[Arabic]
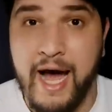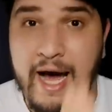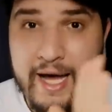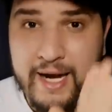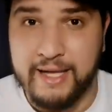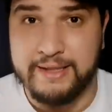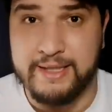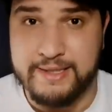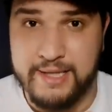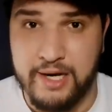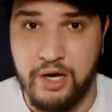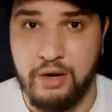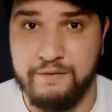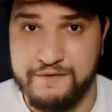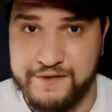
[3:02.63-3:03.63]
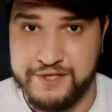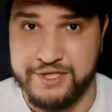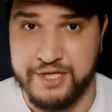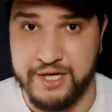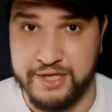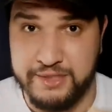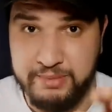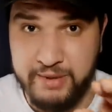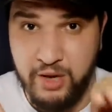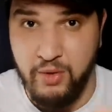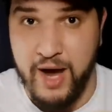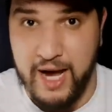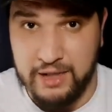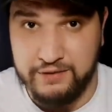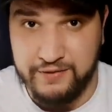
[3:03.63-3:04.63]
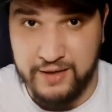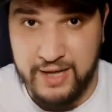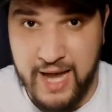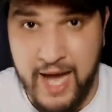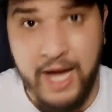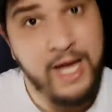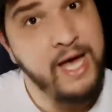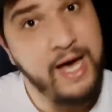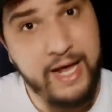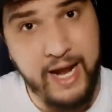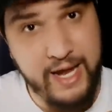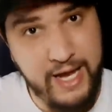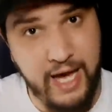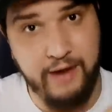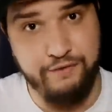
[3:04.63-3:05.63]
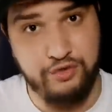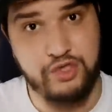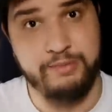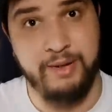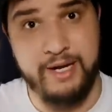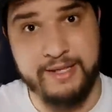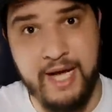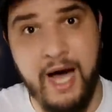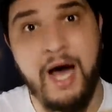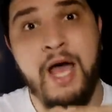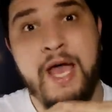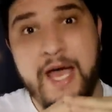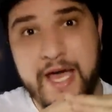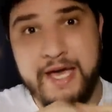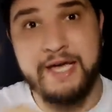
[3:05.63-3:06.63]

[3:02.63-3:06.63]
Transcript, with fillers: راح راح تخسر لهم في السجر جميع واحد فلاح راح يعرف واش معناتها